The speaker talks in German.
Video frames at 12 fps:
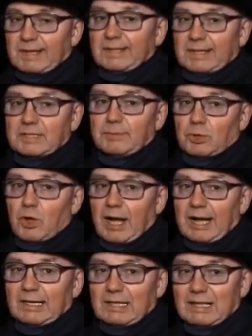dass wir noch
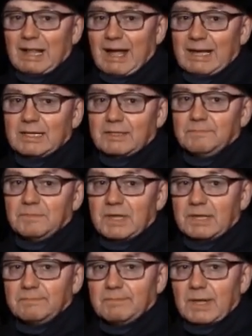einen kleinen
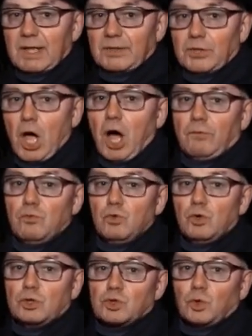
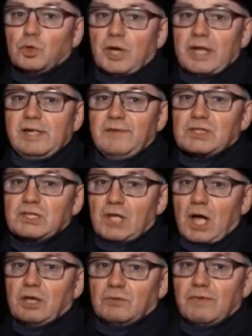Nachwuchs- oder
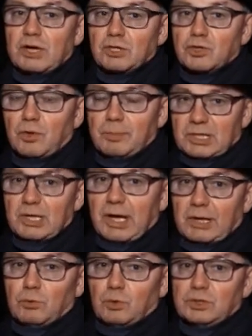Hilfsnachtwächter mit
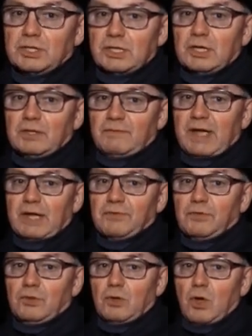rekrutieren
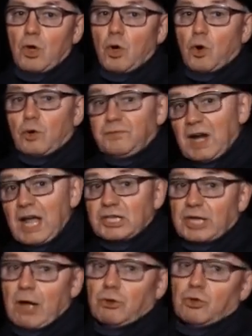werden und
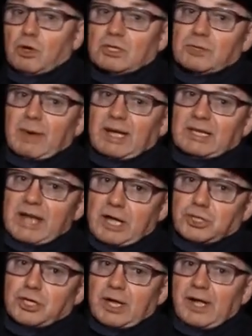vielleicht auch noch zwei
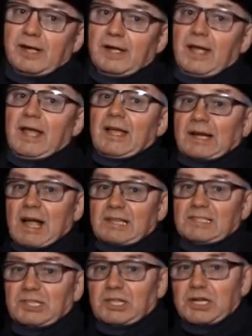Knechte,
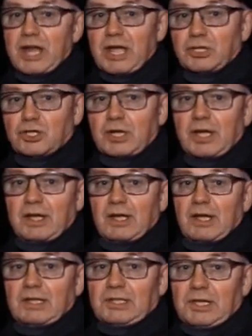Gassenknechte,
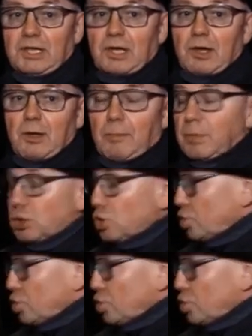die mit